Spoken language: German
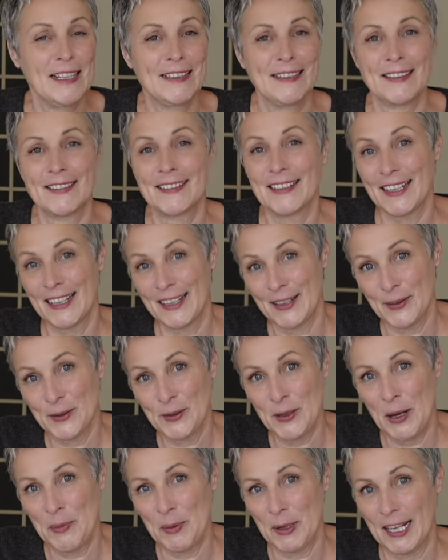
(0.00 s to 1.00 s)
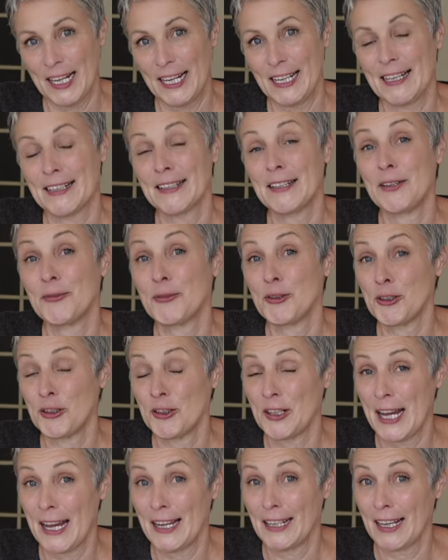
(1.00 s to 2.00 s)
Das kriegst du aber relativ
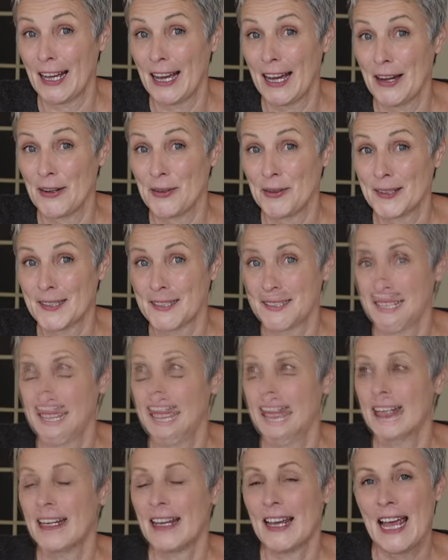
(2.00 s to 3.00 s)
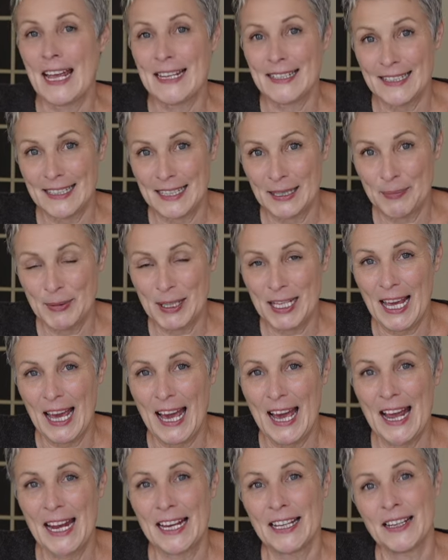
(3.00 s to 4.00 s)
schnell raus. Es gibt
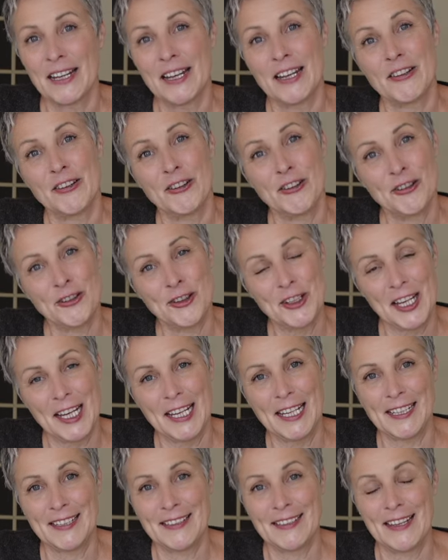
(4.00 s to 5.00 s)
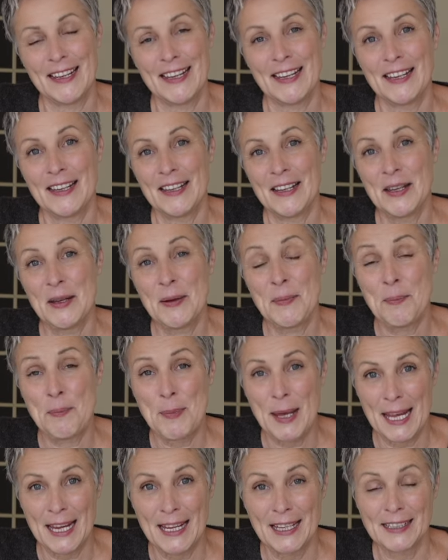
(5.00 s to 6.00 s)
keine strikte
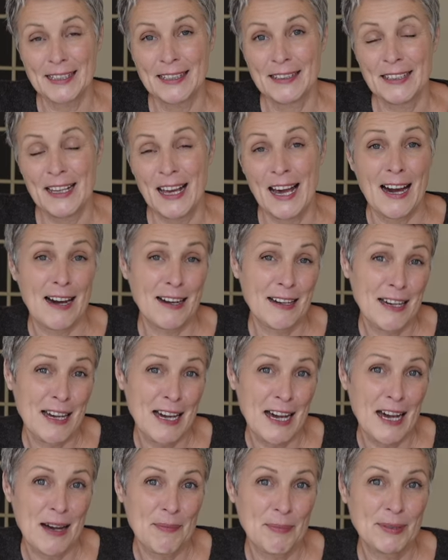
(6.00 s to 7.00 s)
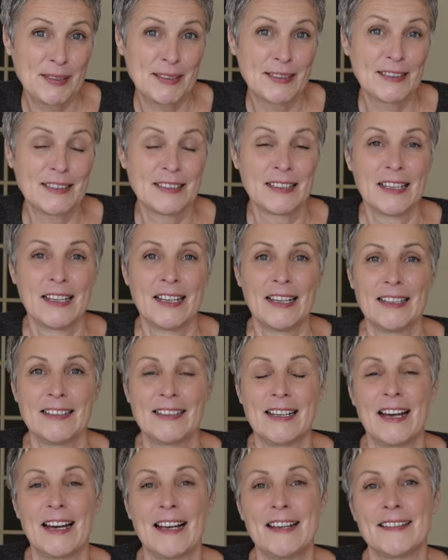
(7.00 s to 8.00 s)
Mengenangaben,
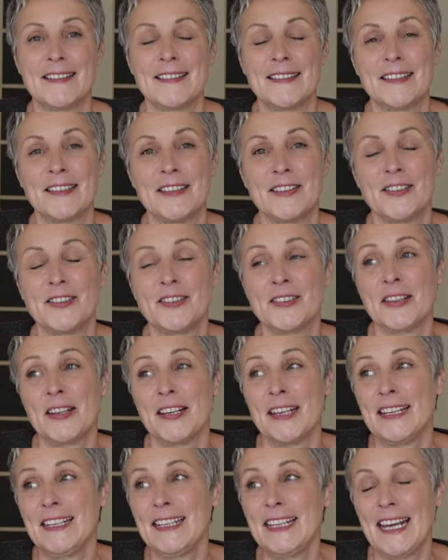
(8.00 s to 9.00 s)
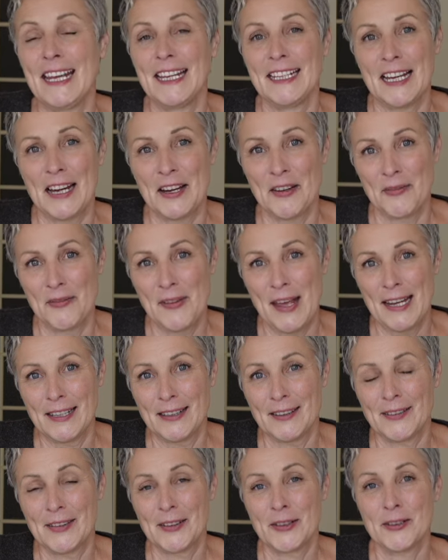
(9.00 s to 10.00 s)
da es sich je nach
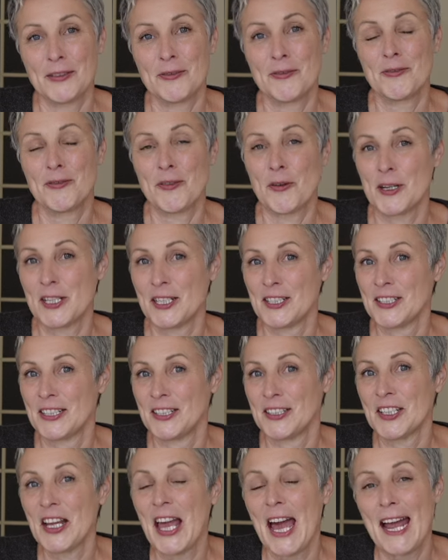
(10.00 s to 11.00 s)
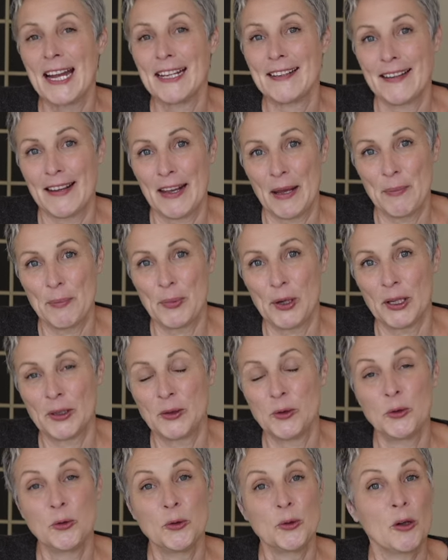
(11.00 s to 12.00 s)
Wetter, Feuchtigkeit,
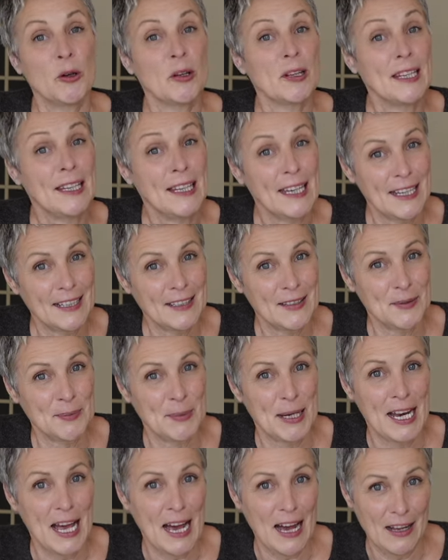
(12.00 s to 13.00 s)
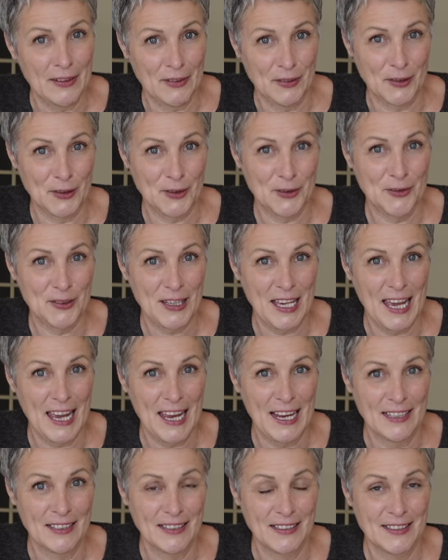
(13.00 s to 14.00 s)
Temperatur jedes Mal anders
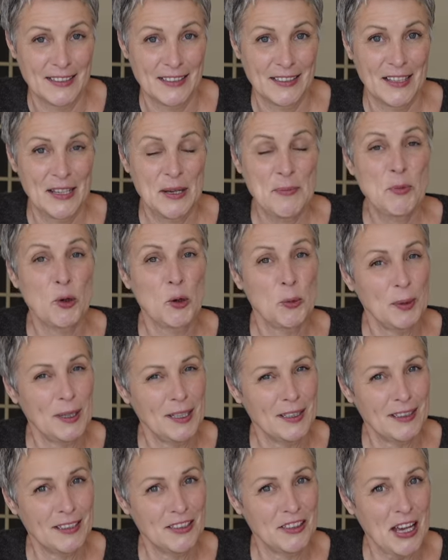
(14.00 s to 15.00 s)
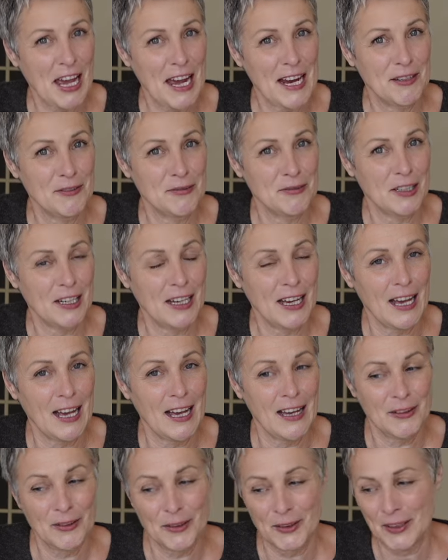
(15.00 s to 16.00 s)
verhält. Probier dich einfach
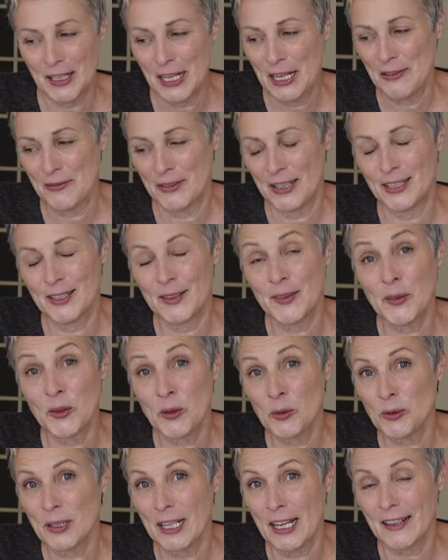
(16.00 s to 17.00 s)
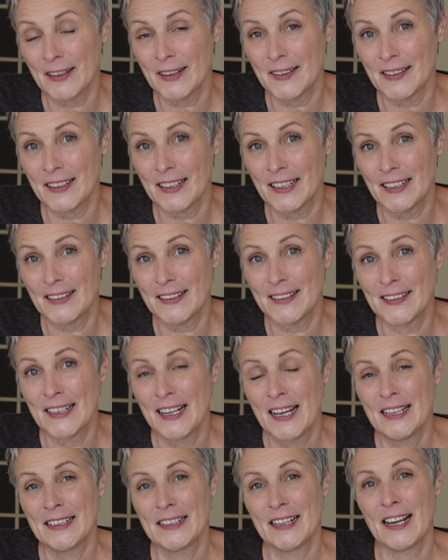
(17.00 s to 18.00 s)
aus. Wenn es zu nass ist,
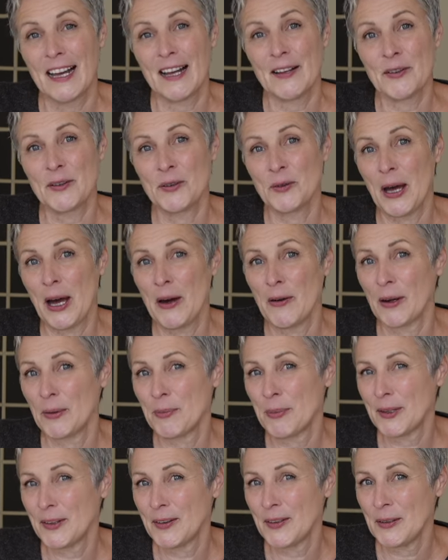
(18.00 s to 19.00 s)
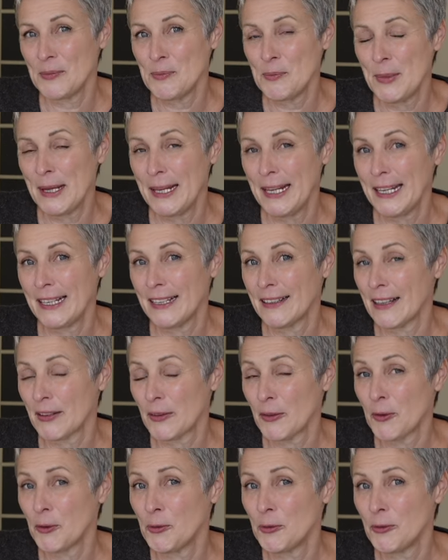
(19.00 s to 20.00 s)
dann kannst du auch ein bisschen Mehl
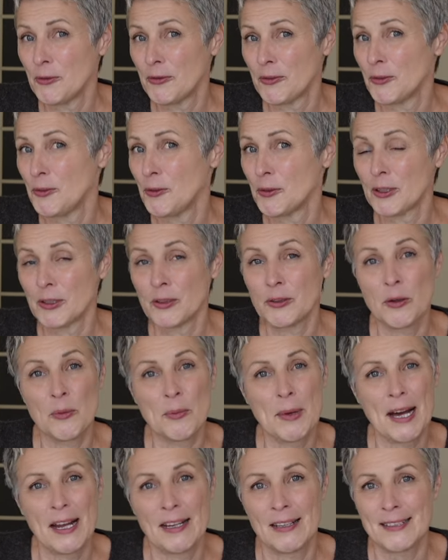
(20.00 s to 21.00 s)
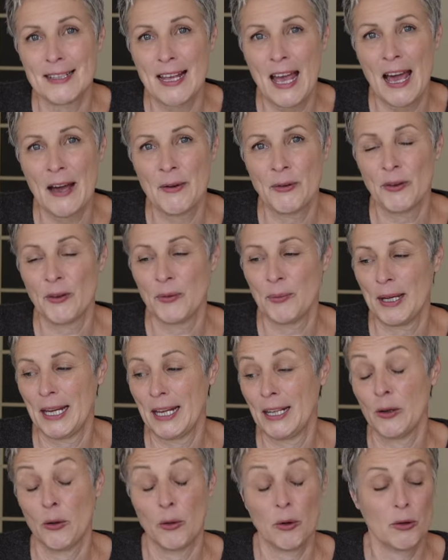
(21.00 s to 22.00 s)
dazufügen, normales
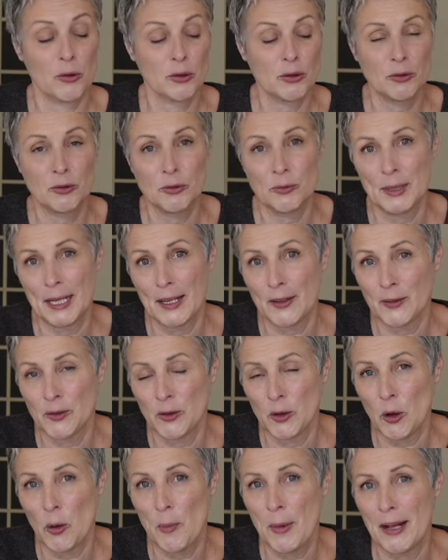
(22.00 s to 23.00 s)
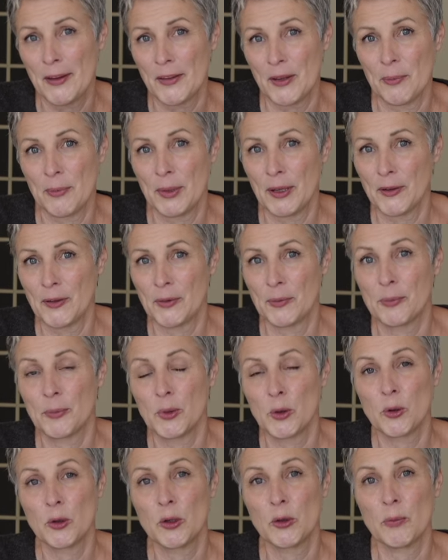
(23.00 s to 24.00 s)
Hausmehl, oder du machst nochmals ein bisschen
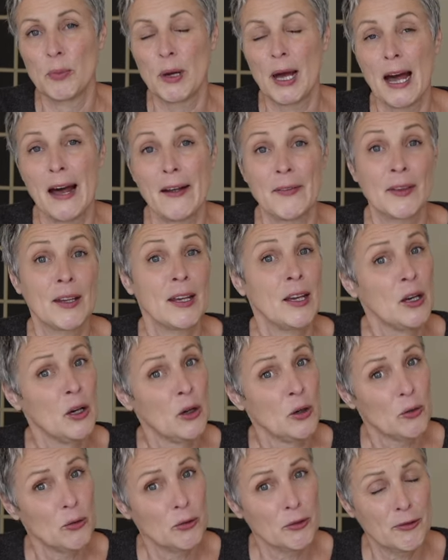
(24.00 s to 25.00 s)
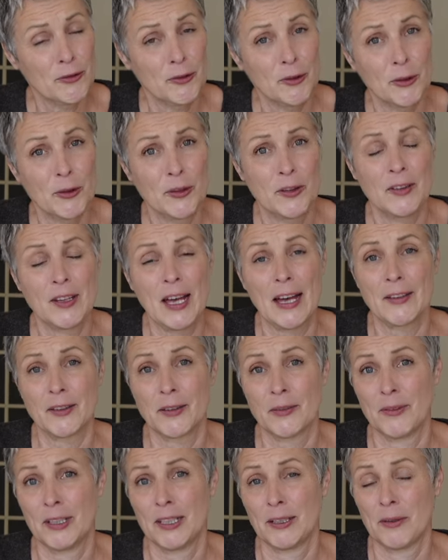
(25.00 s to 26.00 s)
Pulp an und fügst
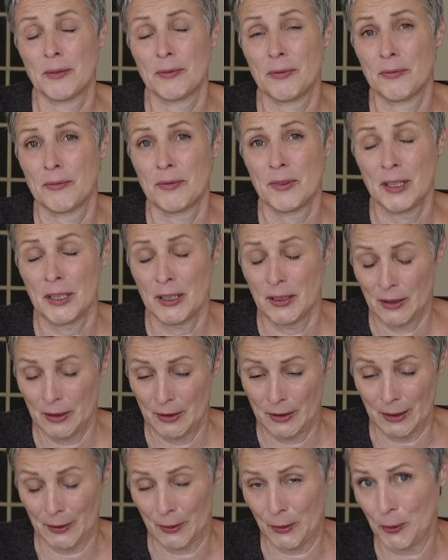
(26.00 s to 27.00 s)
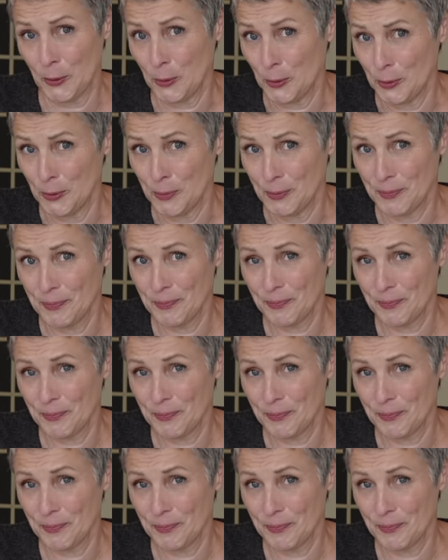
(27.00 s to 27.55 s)
das wieder dazu.